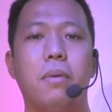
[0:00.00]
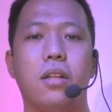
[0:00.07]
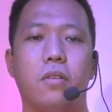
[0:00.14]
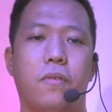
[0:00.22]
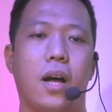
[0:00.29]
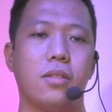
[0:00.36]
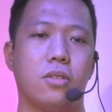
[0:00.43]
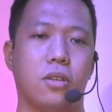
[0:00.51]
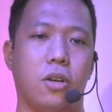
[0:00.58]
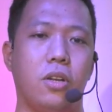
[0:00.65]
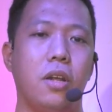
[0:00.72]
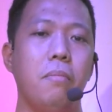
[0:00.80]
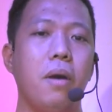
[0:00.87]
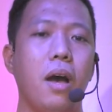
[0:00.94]
na manufacturer
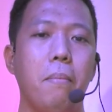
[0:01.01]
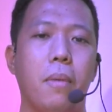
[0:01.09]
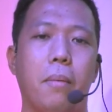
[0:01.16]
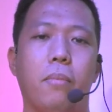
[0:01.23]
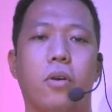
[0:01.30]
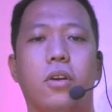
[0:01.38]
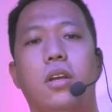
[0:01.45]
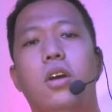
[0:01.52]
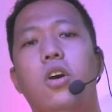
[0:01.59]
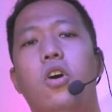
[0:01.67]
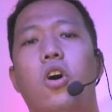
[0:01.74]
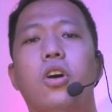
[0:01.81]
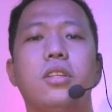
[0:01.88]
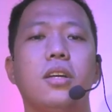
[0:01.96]
ng mga memory
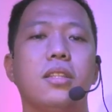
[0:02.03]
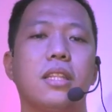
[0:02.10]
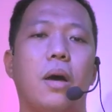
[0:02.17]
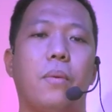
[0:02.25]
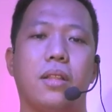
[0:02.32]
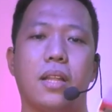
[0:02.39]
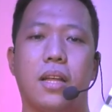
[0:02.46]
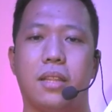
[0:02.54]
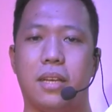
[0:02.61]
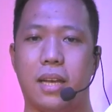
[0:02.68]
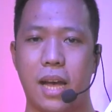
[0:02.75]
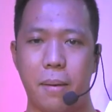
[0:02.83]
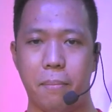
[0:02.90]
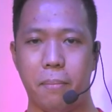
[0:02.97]
o tinatawag nating
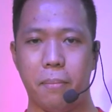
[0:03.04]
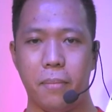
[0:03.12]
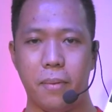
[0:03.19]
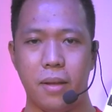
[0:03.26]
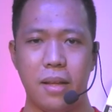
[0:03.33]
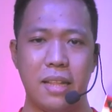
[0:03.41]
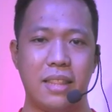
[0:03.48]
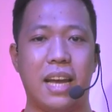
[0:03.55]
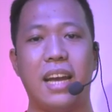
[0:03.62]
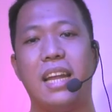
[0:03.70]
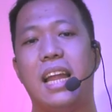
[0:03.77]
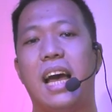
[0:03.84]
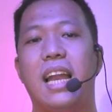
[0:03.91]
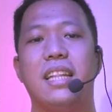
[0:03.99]
RAM.
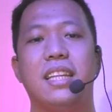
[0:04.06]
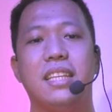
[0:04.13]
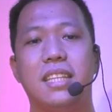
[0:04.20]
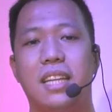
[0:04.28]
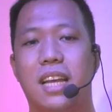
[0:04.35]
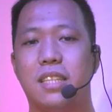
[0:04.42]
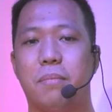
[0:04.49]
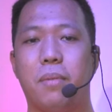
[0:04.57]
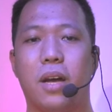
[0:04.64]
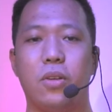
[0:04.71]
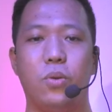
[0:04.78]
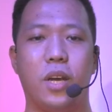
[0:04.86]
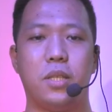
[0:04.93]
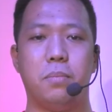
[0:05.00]
Nakilala din sila sa
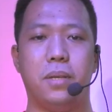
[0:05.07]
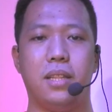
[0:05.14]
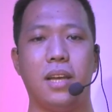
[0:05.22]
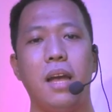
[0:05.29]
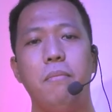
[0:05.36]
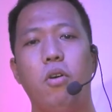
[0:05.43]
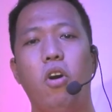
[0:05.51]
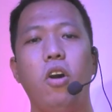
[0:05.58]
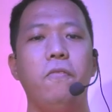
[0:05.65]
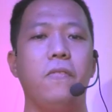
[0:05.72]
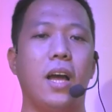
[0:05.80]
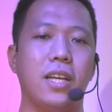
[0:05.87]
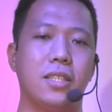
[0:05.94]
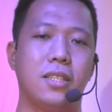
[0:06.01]
mga USB drive or
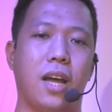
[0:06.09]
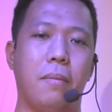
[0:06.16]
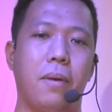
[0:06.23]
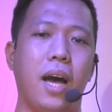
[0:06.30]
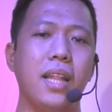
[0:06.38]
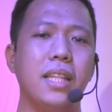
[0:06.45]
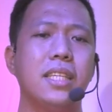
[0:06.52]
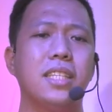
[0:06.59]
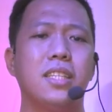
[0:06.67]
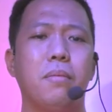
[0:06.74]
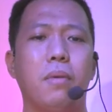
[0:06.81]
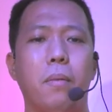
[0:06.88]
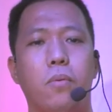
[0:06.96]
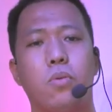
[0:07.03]
flash drive at isa sa
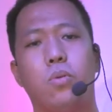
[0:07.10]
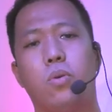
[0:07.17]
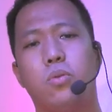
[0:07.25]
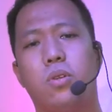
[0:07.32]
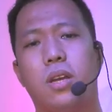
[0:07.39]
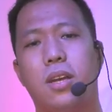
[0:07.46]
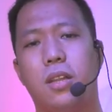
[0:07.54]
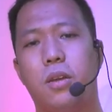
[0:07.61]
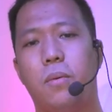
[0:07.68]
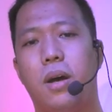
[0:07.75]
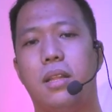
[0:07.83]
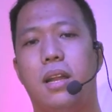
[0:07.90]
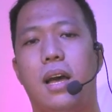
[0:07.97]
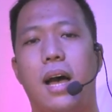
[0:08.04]
mga produkto na
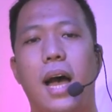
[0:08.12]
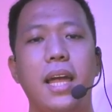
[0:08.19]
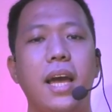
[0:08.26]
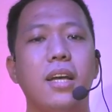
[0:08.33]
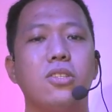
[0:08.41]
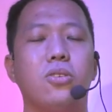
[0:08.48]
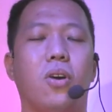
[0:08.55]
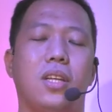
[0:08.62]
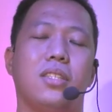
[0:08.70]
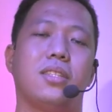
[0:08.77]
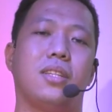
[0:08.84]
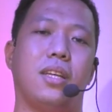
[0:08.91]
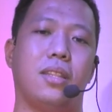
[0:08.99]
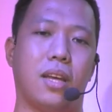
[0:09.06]
ginawa nila ay ang solid
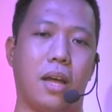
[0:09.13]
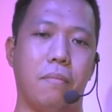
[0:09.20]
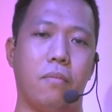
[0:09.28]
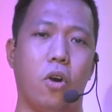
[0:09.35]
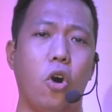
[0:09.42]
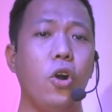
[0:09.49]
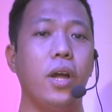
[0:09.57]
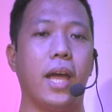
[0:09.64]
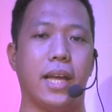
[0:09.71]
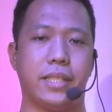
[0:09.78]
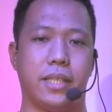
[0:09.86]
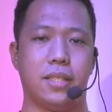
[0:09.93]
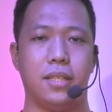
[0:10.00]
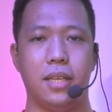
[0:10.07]
state drive or
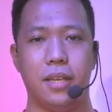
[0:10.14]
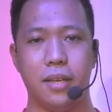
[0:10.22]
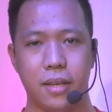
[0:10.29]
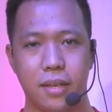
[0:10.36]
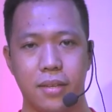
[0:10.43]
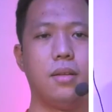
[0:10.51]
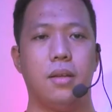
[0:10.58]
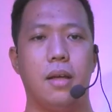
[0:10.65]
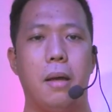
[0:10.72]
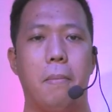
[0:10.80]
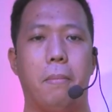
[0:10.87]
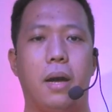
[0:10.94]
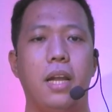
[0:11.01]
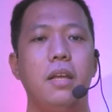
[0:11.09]
SSD.
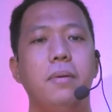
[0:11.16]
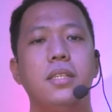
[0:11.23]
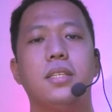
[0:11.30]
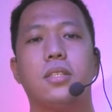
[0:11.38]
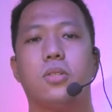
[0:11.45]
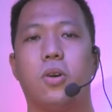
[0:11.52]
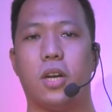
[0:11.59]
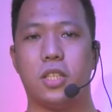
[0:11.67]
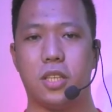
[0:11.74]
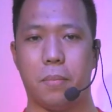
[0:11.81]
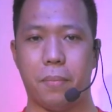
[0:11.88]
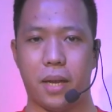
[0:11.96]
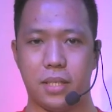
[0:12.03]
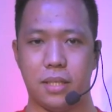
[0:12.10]
Maliban sa storage
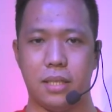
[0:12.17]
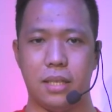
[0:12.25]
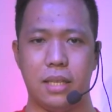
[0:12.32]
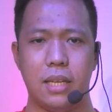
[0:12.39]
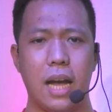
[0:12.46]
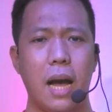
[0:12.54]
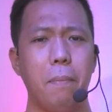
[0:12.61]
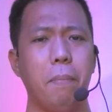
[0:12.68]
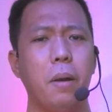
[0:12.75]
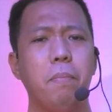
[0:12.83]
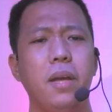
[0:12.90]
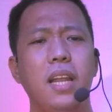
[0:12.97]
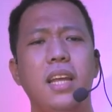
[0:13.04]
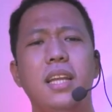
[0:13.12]
capacity, ang
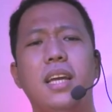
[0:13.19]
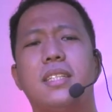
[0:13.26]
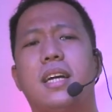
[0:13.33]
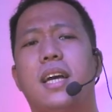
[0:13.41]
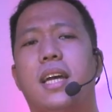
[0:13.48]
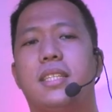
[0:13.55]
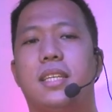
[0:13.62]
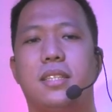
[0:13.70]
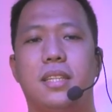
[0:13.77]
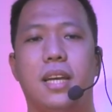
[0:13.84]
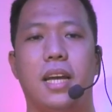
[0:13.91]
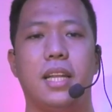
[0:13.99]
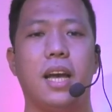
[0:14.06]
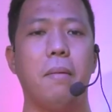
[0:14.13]
pagpili ng isang
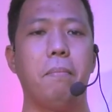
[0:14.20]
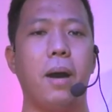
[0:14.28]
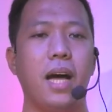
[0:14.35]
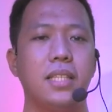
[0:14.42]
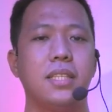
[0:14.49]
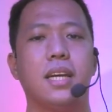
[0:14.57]
SSD ay nakabase